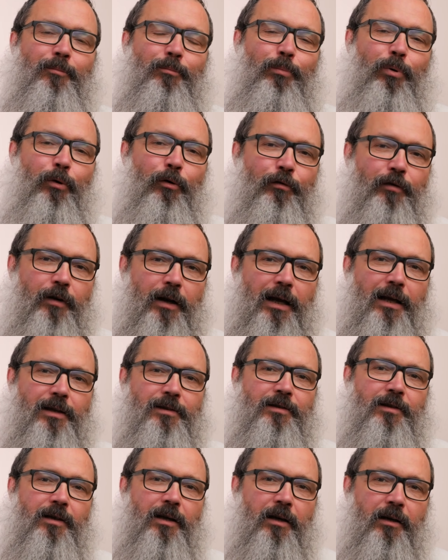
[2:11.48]

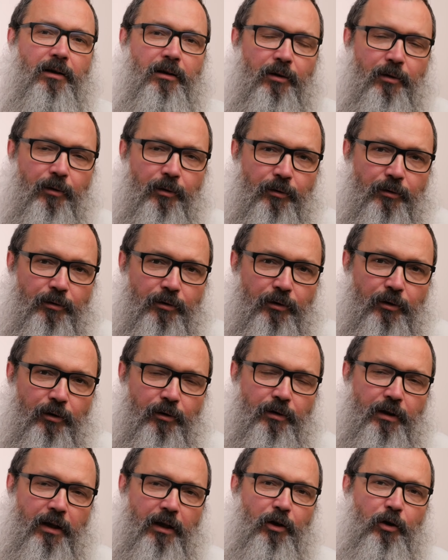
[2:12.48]
powraca
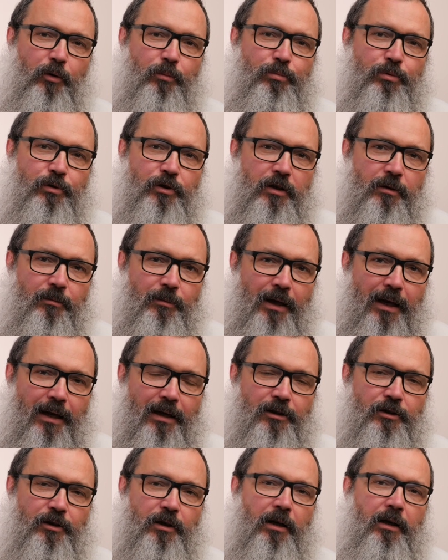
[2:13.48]
do tego
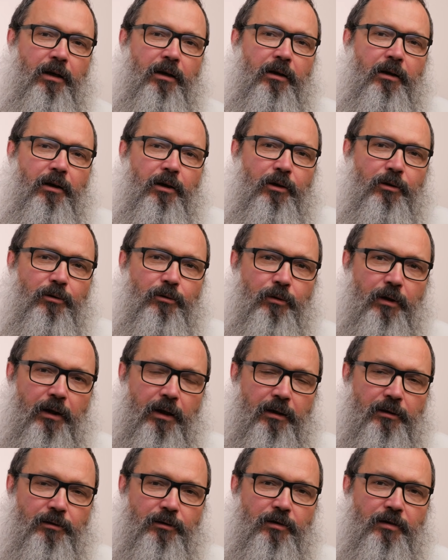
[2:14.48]
przymierza,
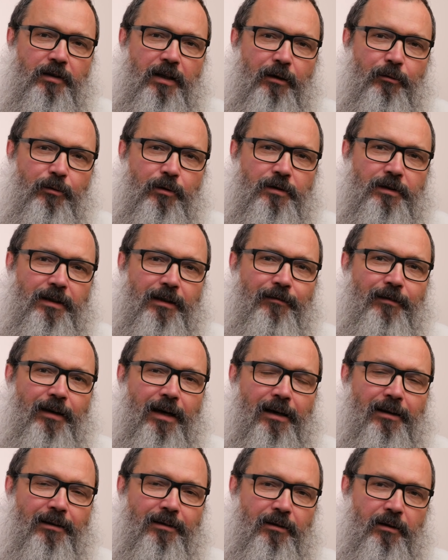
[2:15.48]
które zostało
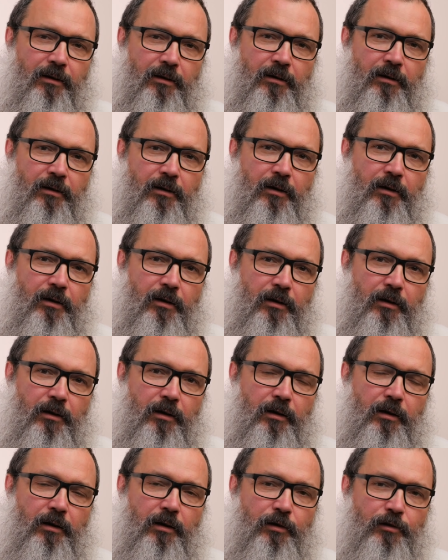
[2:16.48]
zawarte
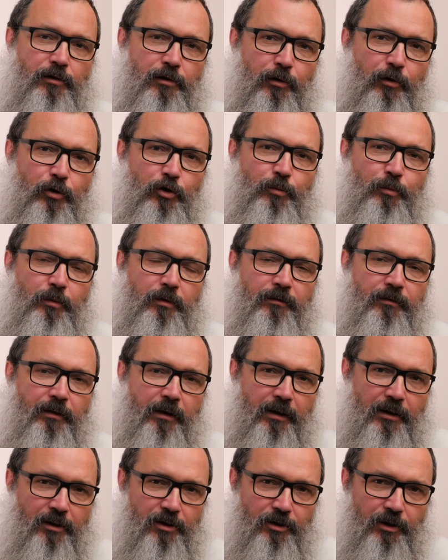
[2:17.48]
e, z ludźmi
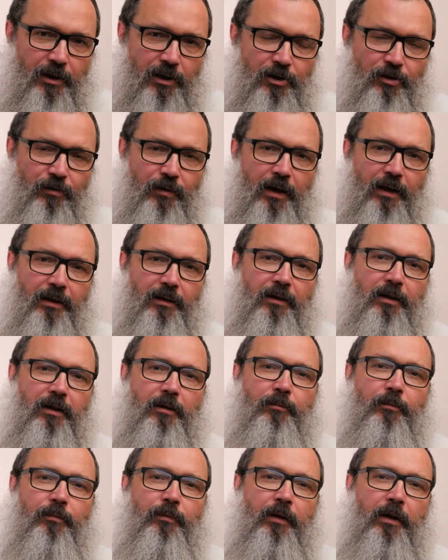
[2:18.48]
we Chrzcie
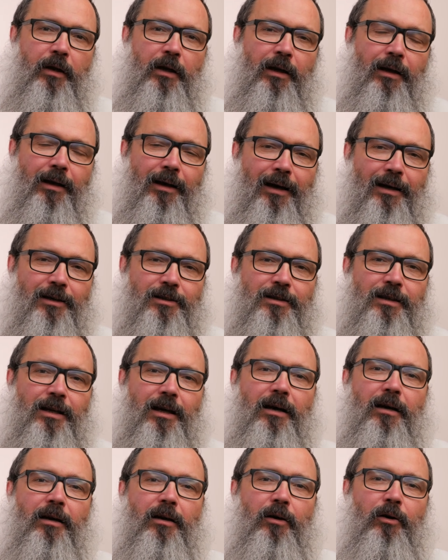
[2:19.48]
Świętym.
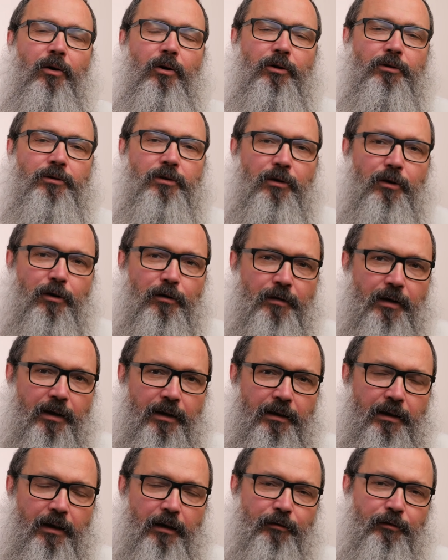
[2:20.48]
Każda odnowa
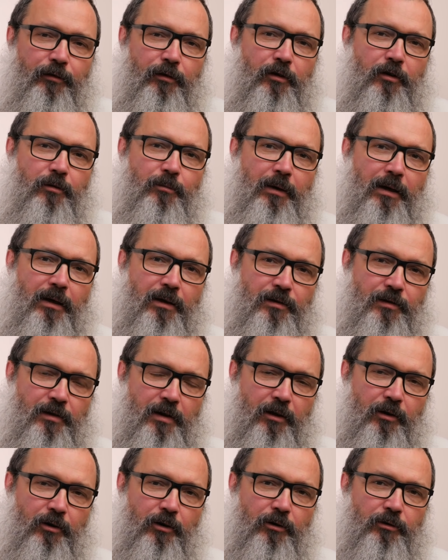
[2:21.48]
i reforma
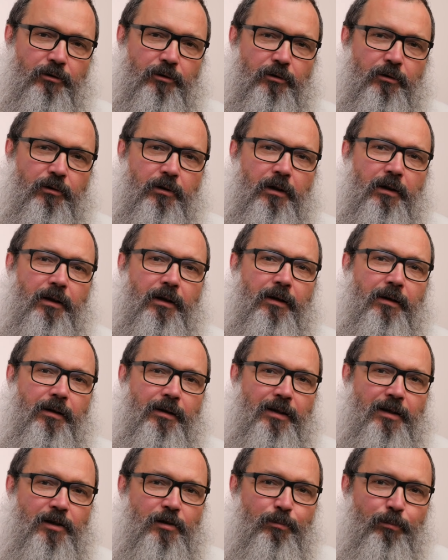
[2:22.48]
zakonu
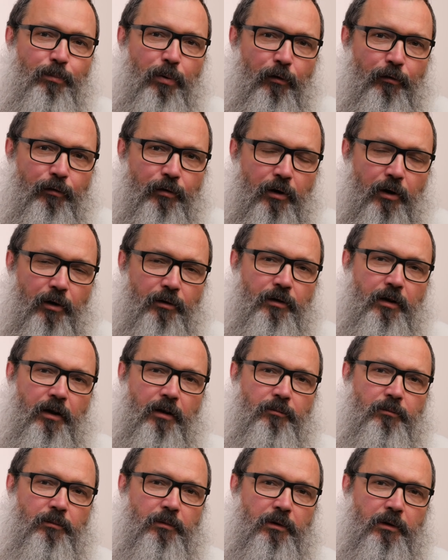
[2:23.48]
jest
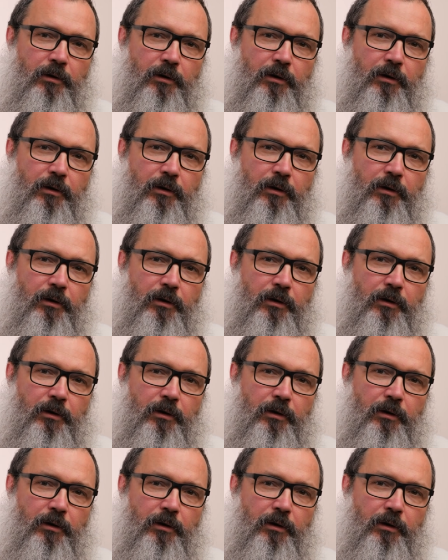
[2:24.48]
powrotem